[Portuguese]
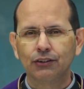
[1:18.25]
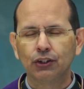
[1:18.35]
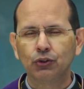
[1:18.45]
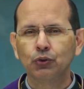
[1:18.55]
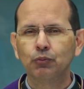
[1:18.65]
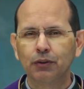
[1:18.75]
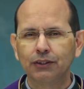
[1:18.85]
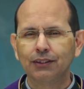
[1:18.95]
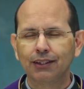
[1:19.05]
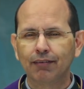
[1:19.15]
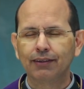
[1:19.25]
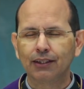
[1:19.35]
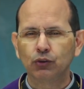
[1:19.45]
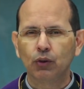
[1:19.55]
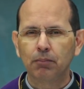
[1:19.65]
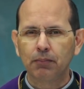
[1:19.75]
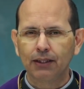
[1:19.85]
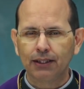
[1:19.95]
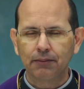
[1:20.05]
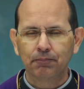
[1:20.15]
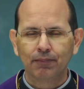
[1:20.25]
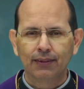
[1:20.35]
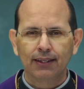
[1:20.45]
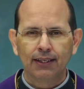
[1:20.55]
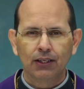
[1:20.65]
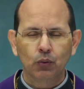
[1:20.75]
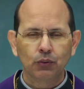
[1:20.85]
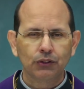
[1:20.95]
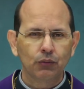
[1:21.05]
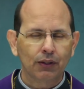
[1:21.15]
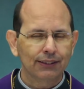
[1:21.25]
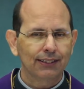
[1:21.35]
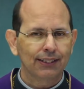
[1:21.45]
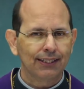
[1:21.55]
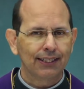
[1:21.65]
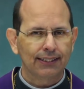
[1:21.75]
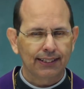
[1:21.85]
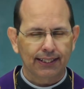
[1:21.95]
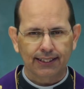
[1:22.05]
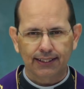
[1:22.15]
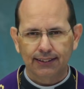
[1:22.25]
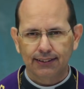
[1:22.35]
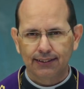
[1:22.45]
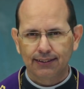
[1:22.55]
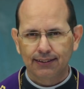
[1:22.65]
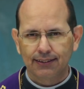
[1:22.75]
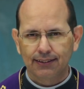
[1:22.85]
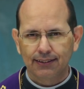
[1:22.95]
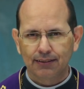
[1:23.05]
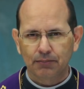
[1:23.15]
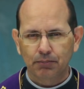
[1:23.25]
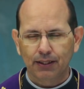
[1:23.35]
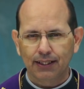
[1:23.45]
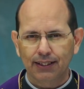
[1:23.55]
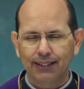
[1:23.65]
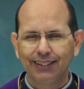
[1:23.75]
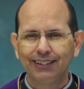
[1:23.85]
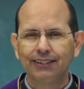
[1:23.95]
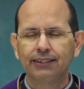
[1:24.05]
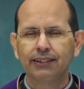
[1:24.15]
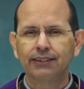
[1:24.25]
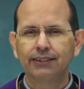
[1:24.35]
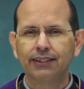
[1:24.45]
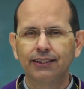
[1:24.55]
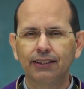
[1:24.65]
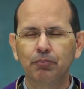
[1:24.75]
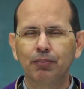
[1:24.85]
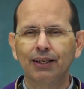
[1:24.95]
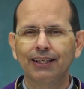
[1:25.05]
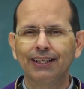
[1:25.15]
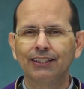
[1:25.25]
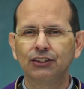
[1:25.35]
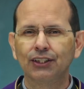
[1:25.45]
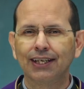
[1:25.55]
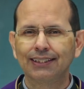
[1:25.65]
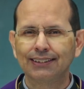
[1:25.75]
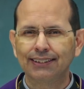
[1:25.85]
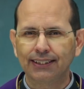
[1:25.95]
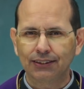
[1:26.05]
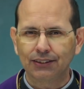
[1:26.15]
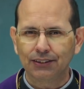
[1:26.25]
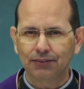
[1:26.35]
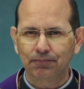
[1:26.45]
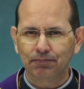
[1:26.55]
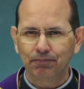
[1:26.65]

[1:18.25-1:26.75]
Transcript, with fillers: Jesus precisava que a sua mãe continuasse aqui na terra para interceder pela igreja nascente.